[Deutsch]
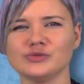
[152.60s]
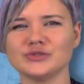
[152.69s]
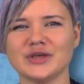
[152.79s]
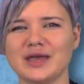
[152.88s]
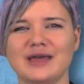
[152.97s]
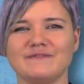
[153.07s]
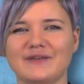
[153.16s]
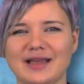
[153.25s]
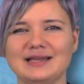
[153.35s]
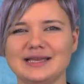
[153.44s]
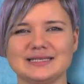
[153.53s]
muss,
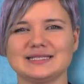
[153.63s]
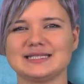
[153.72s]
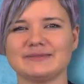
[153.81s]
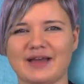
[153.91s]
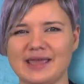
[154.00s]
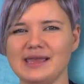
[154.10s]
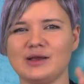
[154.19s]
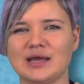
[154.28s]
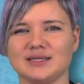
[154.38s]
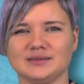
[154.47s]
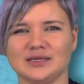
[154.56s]
weil es zwei
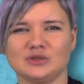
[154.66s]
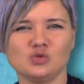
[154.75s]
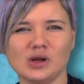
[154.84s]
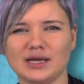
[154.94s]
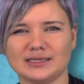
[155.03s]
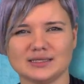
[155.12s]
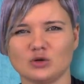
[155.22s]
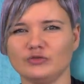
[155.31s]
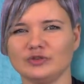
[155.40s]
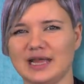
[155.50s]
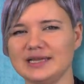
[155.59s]
Kat
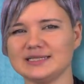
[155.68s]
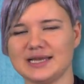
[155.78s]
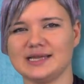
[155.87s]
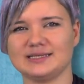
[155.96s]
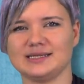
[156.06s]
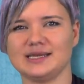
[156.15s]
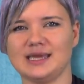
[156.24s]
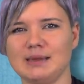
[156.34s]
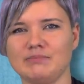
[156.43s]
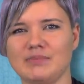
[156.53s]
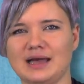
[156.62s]
Naturkatastrophen gleichzeitig
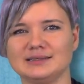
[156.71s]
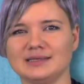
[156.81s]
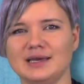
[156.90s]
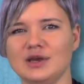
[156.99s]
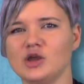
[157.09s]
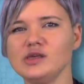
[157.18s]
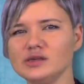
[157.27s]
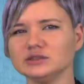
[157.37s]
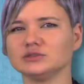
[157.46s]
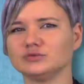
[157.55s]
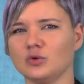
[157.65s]
gegeben hat,
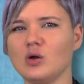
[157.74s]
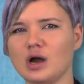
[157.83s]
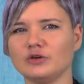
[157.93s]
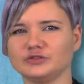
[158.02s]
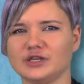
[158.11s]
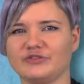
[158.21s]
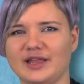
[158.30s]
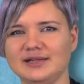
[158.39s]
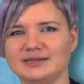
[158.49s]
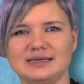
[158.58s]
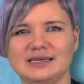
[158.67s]
irgendwo auf der
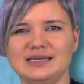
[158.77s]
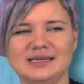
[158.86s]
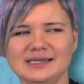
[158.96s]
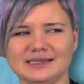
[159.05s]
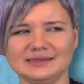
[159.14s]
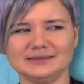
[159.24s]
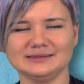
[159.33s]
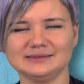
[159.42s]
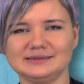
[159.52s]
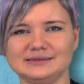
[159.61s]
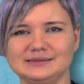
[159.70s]
Welt, die hier
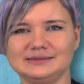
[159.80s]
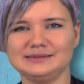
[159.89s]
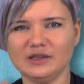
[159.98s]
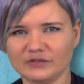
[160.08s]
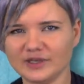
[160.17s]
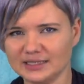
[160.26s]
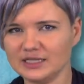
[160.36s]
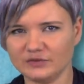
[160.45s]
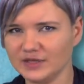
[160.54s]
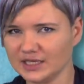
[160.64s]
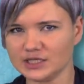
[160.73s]

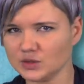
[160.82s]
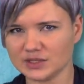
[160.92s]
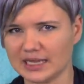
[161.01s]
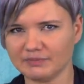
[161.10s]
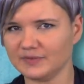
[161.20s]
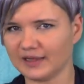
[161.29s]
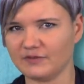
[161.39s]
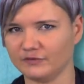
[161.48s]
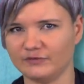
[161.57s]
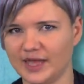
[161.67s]
definitiv nicht zusammentreffen